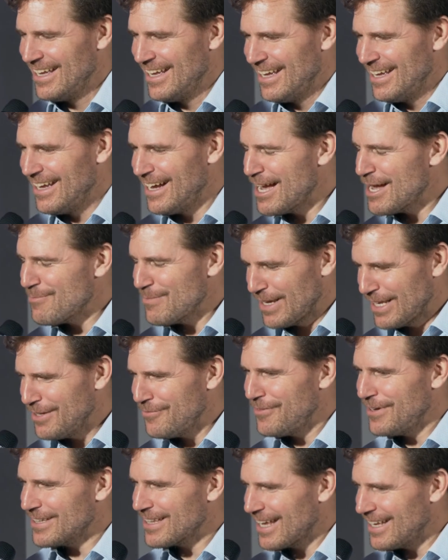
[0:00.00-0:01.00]
Ja, Im
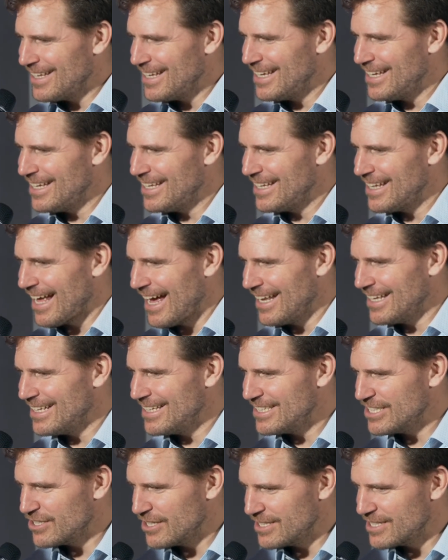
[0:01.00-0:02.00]
Endeffekt eine
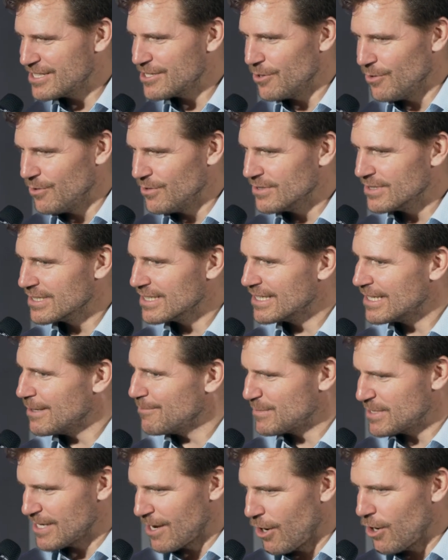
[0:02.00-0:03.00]
Ladestation
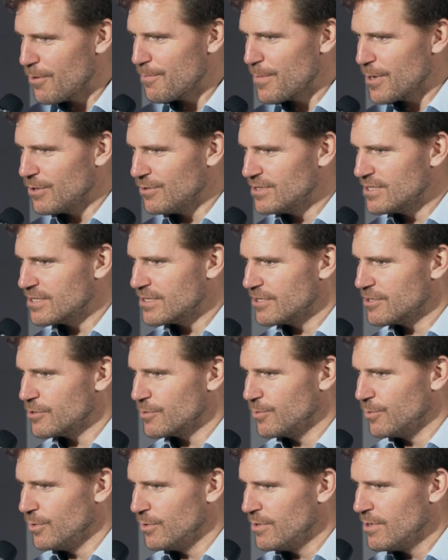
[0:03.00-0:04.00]
gibt es auch bei uns
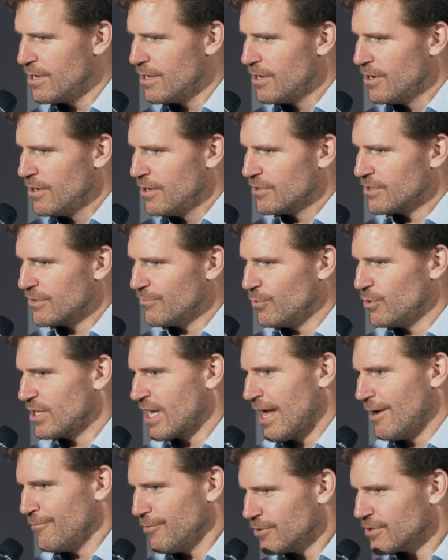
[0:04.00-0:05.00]
dazu, wo
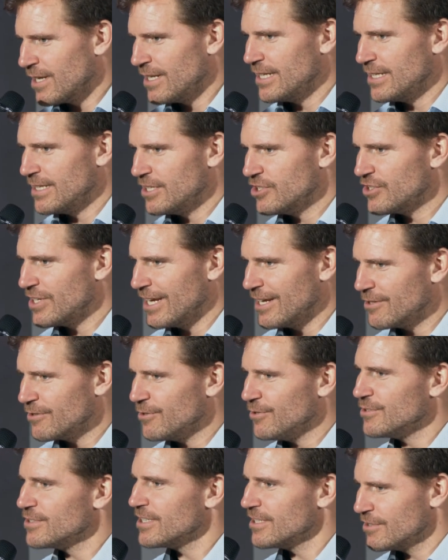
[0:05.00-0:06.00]
ich einfach dann in der
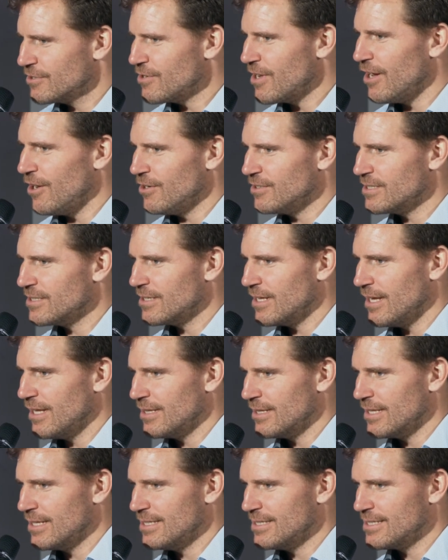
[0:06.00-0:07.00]
Steckdose zu Hause
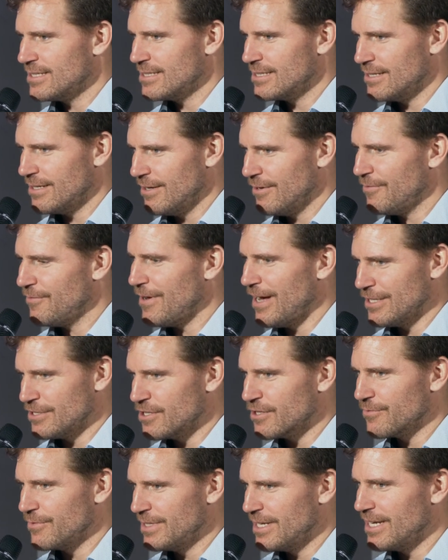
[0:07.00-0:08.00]
dann das äh,
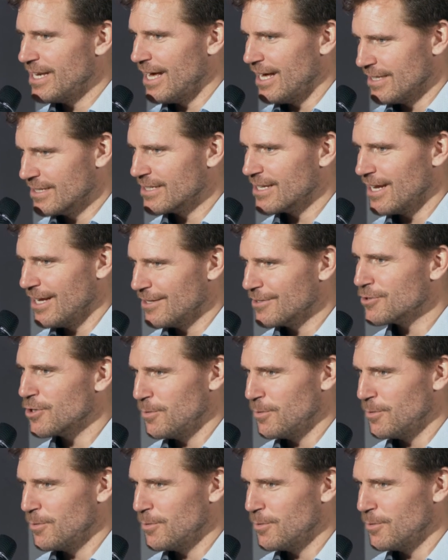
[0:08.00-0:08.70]
Fahrzeug wieder laden kann.